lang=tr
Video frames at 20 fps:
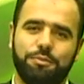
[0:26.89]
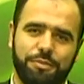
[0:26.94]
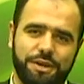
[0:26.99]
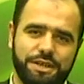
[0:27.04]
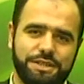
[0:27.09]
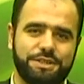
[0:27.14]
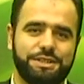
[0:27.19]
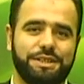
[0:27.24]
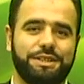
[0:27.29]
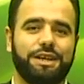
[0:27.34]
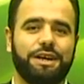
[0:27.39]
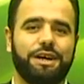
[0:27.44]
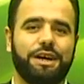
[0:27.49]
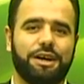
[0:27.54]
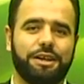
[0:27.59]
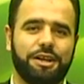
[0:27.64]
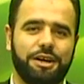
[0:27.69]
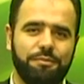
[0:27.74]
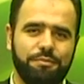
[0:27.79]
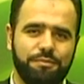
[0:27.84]
Mescid-i
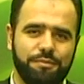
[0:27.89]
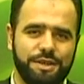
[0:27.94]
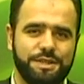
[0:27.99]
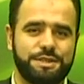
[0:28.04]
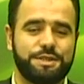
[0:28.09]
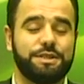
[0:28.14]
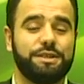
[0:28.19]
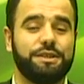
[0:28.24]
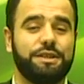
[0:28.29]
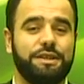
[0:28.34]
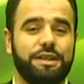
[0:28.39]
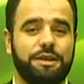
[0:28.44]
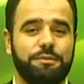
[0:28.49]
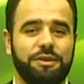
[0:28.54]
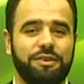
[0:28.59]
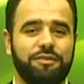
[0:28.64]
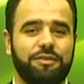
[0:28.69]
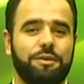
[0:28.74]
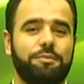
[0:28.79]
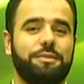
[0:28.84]
Haram, Mescid-i
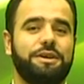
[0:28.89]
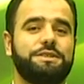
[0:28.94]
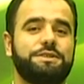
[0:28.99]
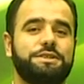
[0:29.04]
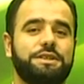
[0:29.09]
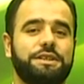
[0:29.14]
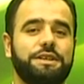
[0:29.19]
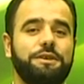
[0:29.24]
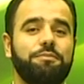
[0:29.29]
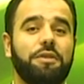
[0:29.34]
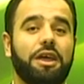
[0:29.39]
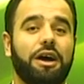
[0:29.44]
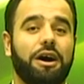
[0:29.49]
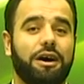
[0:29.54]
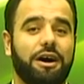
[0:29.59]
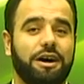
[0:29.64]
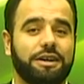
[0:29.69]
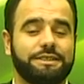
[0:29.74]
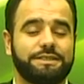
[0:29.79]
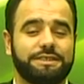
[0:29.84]
Nebi ve Mescid-i
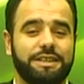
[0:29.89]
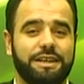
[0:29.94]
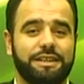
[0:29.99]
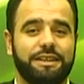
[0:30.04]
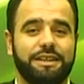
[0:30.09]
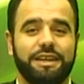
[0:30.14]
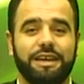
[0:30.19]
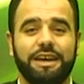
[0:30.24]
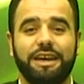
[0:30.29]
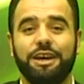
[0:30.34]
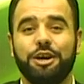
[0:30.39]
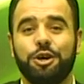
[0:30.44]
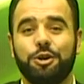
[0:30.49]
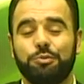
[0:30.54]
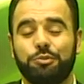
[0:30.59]
Aksa diye.